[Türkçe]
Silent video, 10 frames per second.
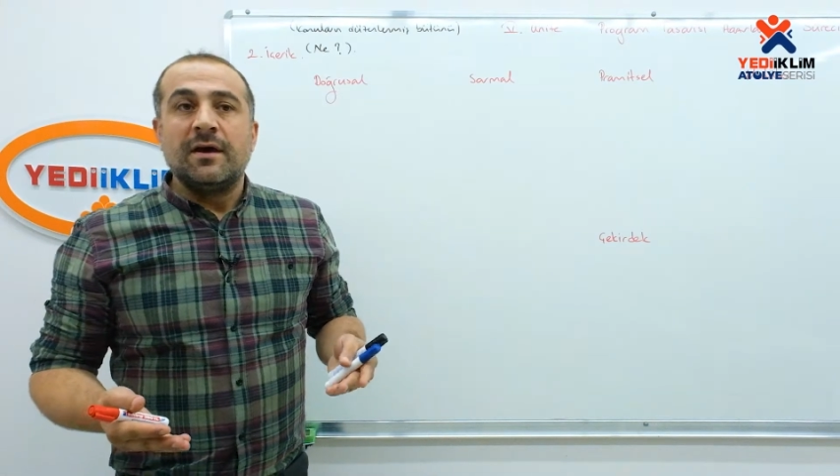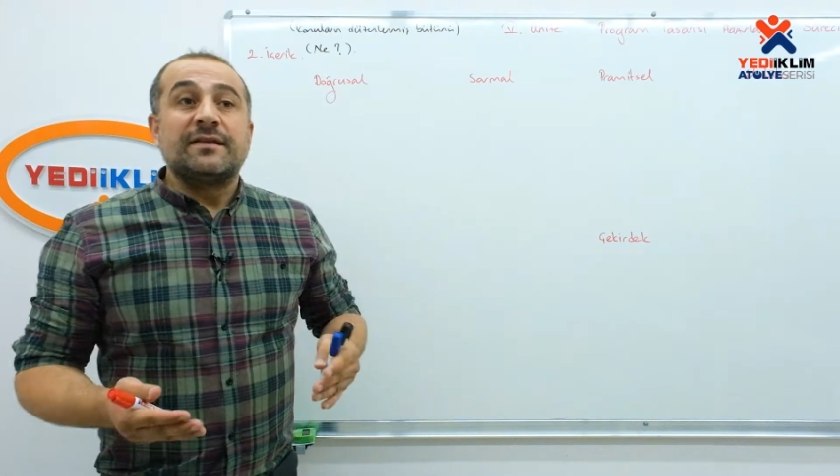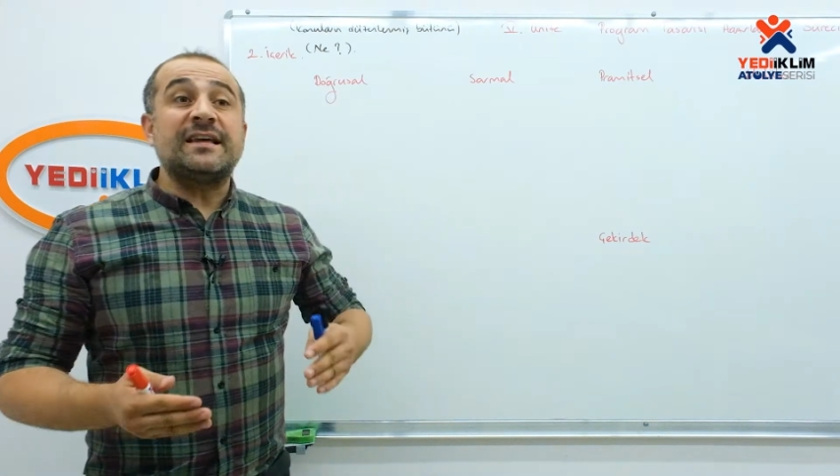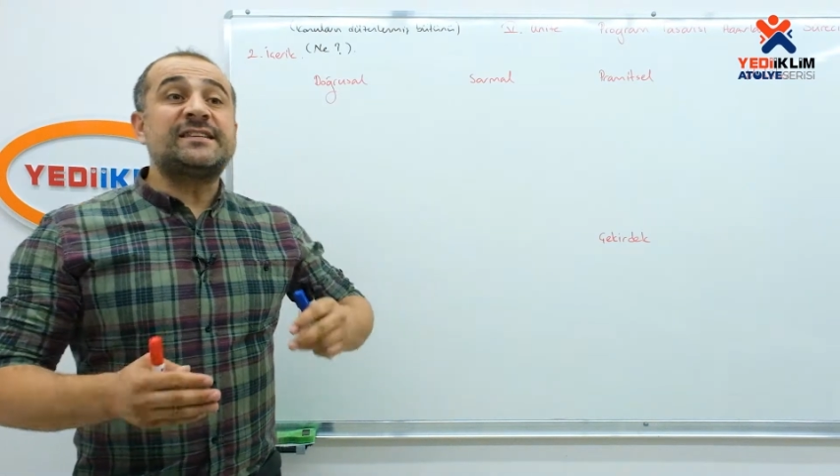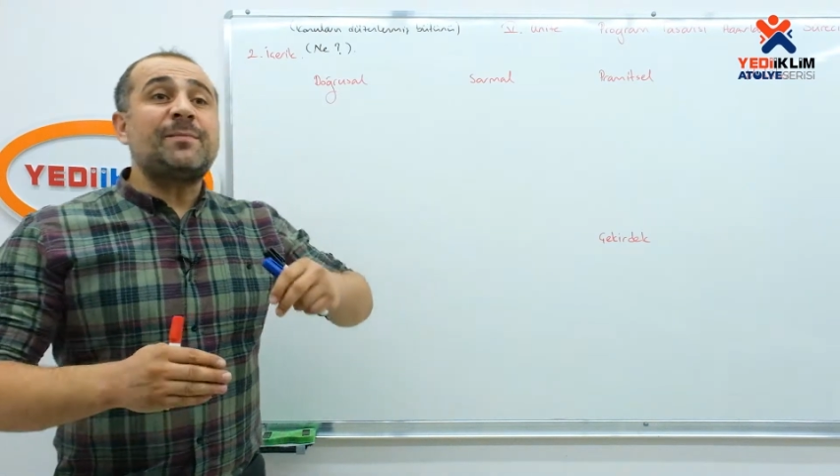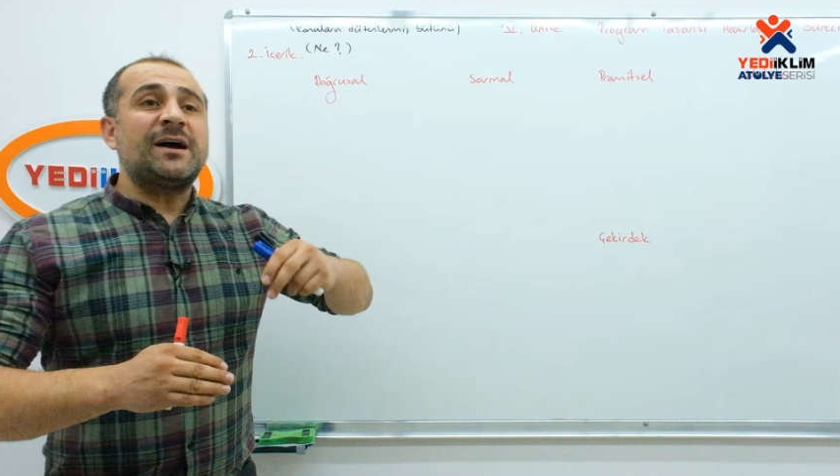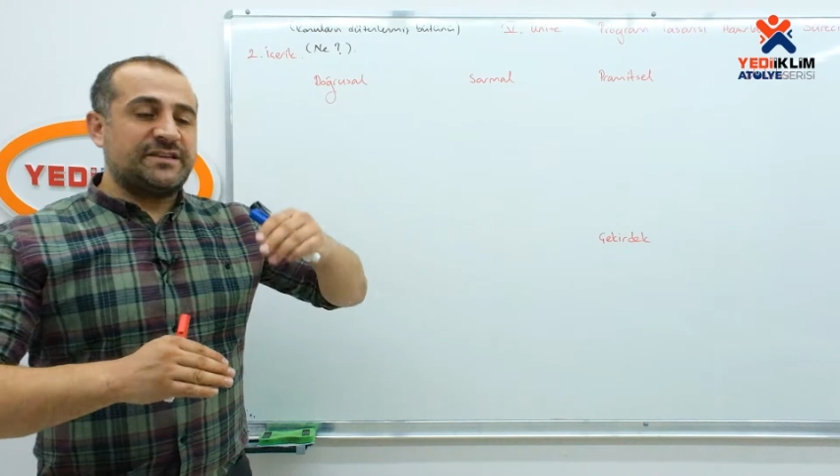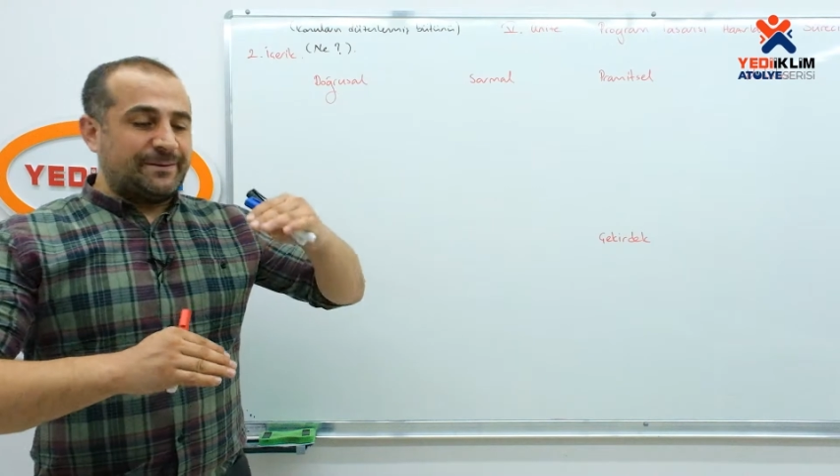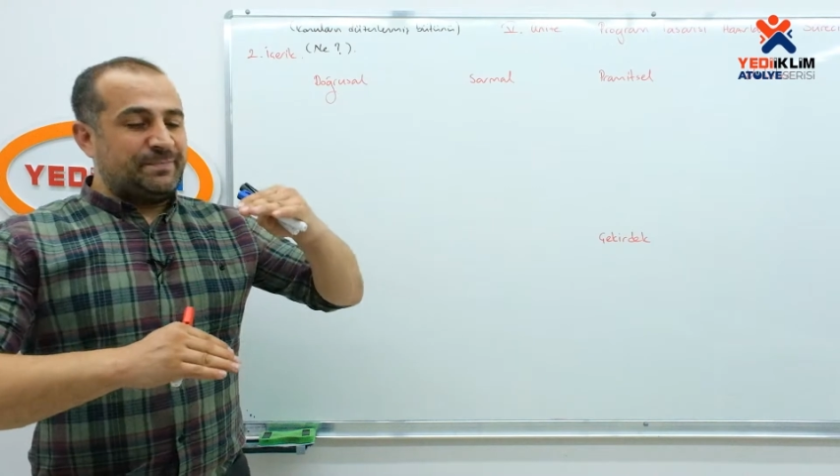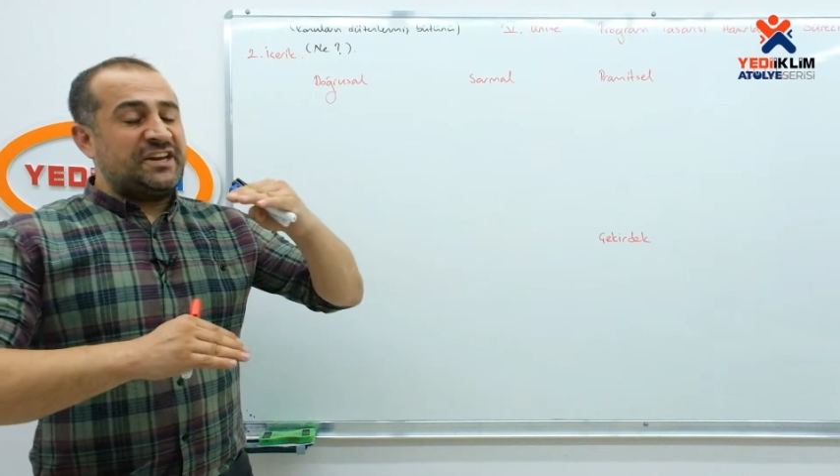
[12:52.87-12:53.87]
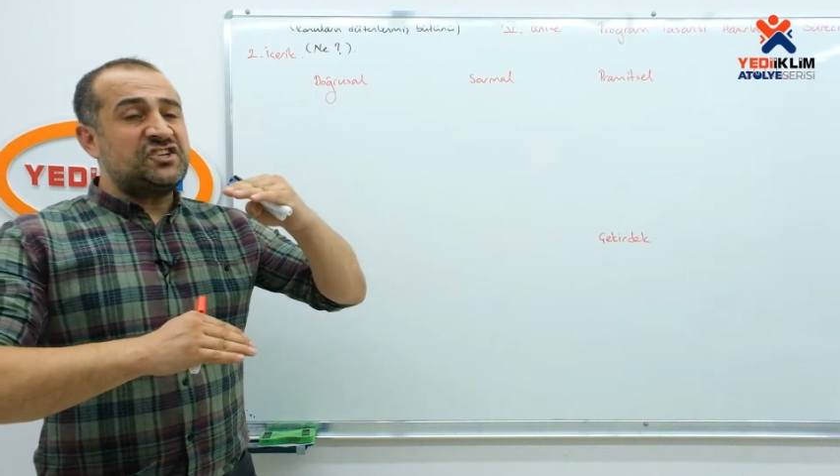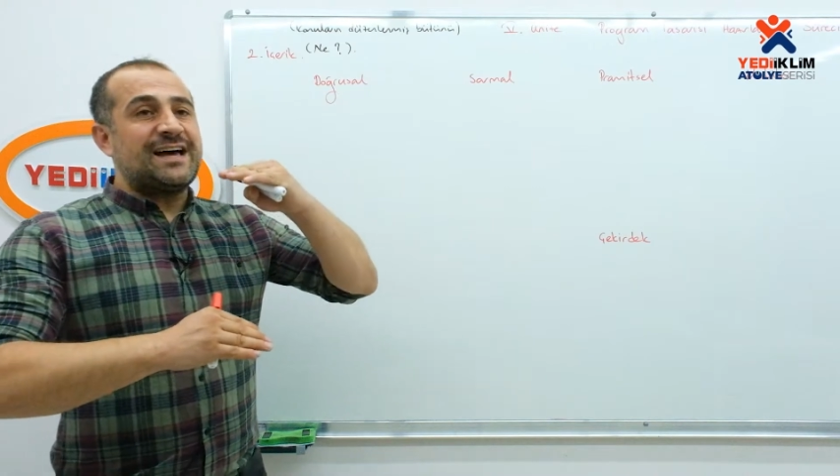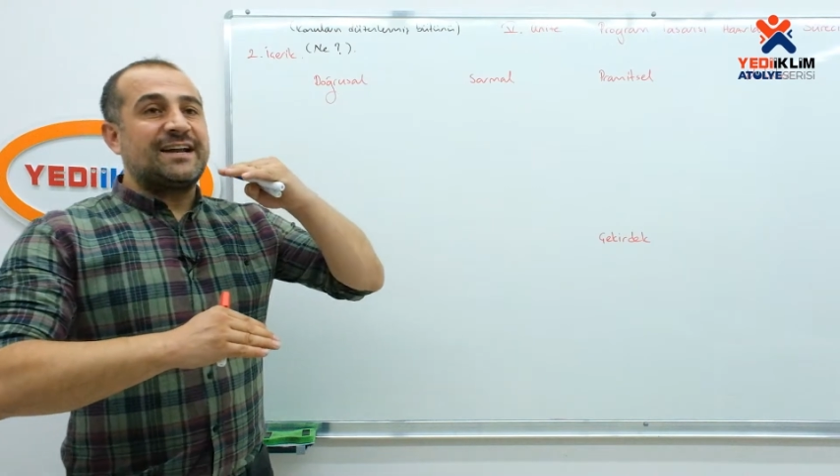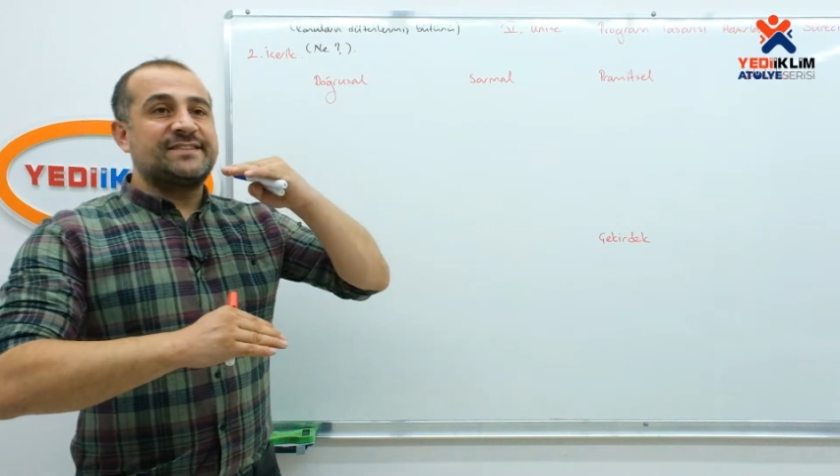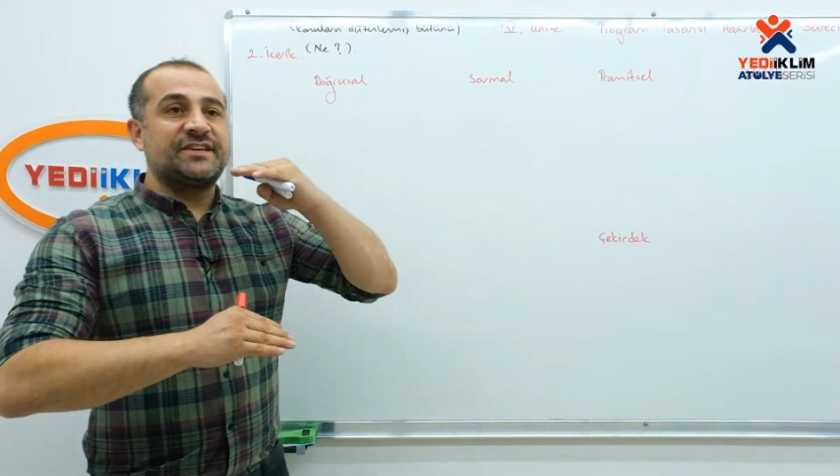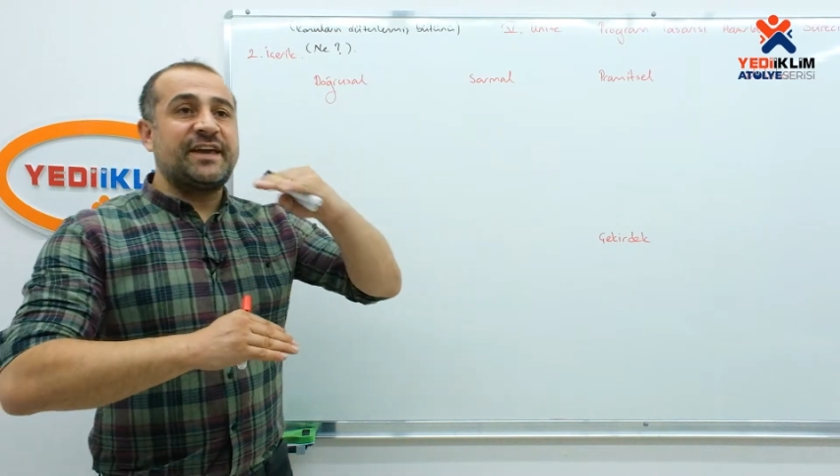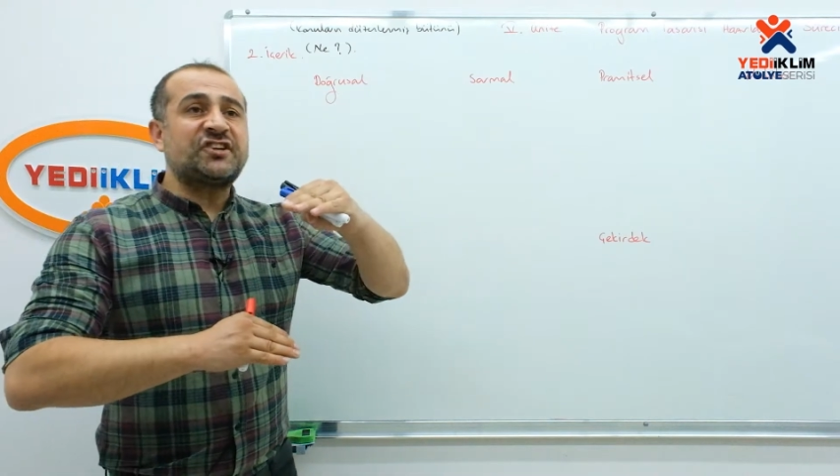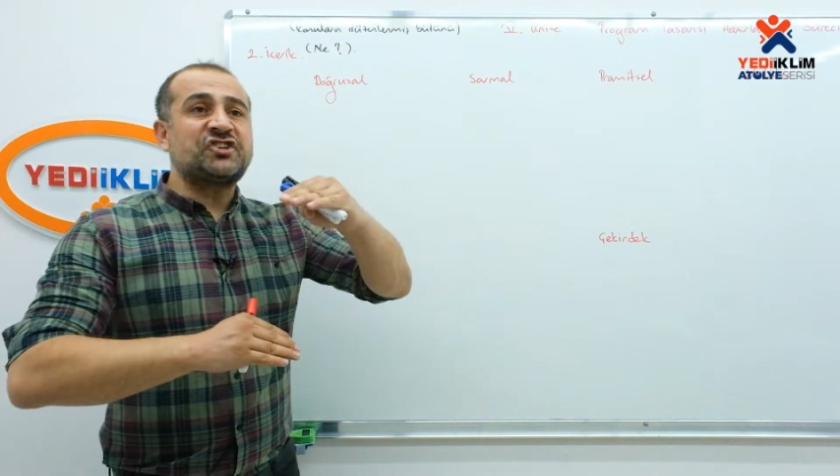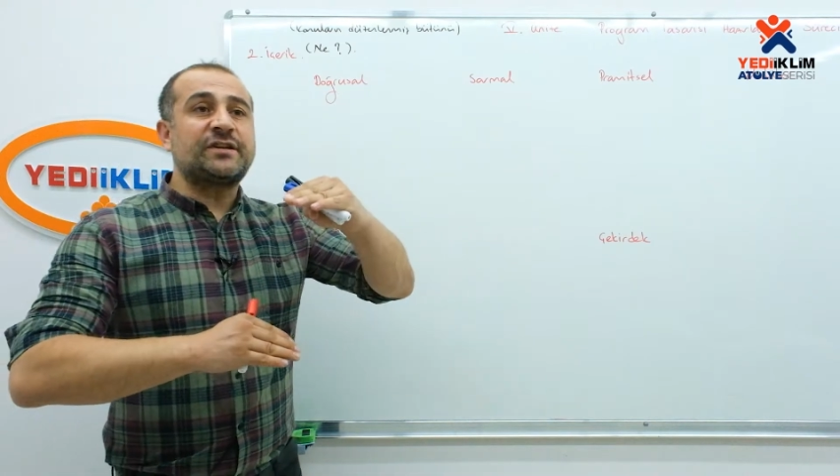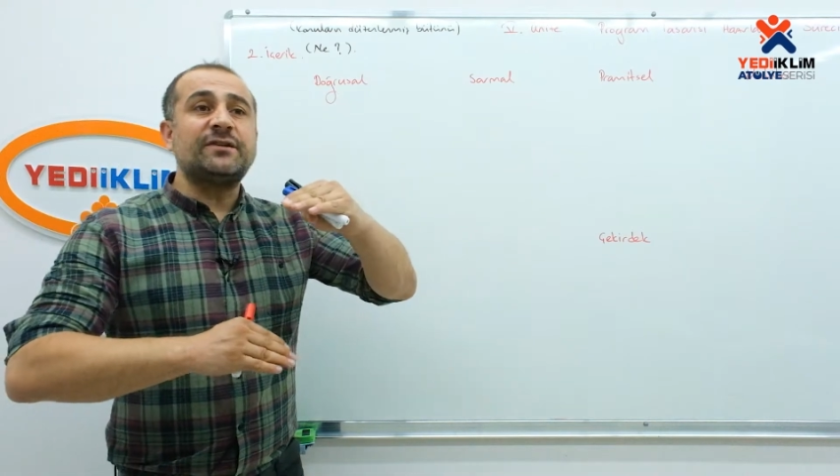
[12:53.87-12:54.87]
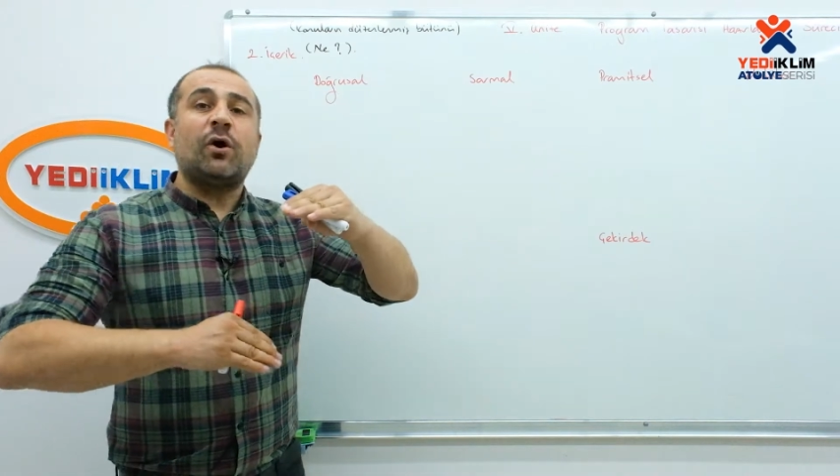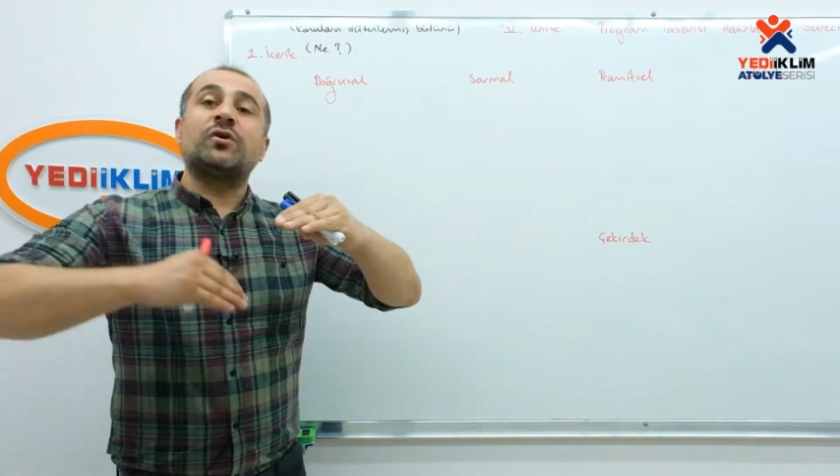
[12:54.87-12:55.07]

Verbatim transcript: Ne zaman ki birinci dersi geçtin